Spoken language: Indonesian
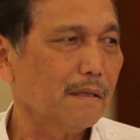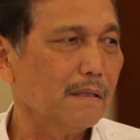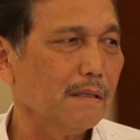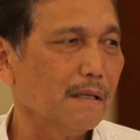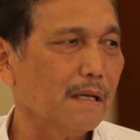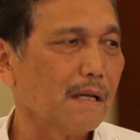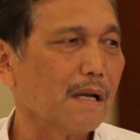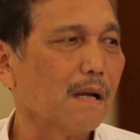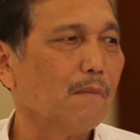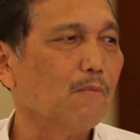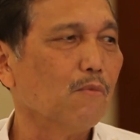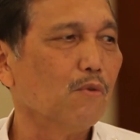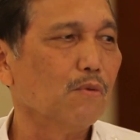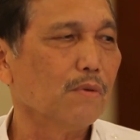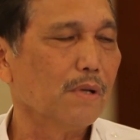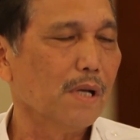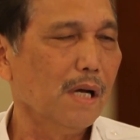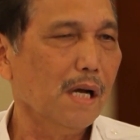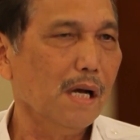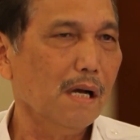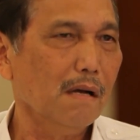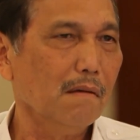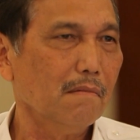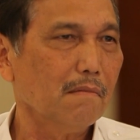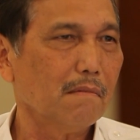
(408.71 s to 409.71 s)
Dia anak
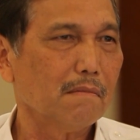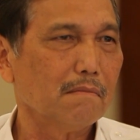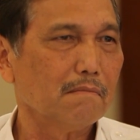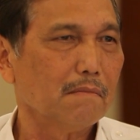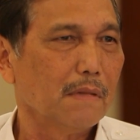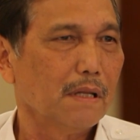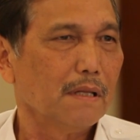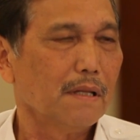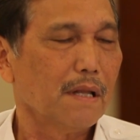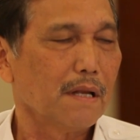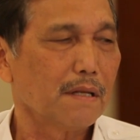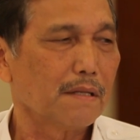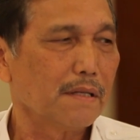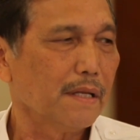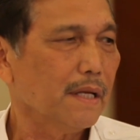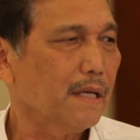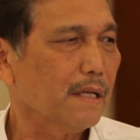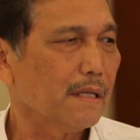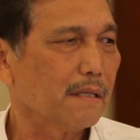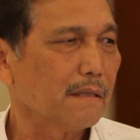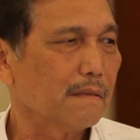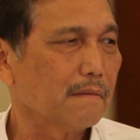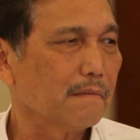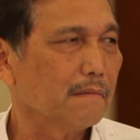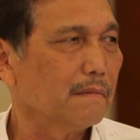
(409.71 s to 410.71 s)
muda, energik.
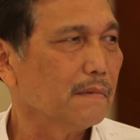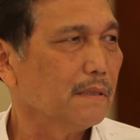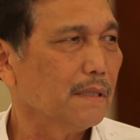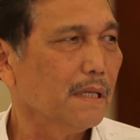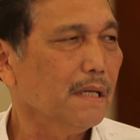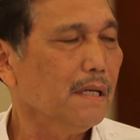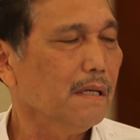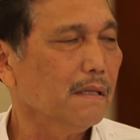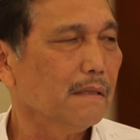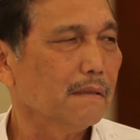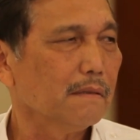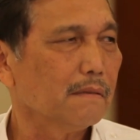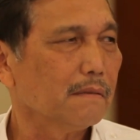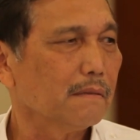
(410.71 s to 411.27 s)
Ya.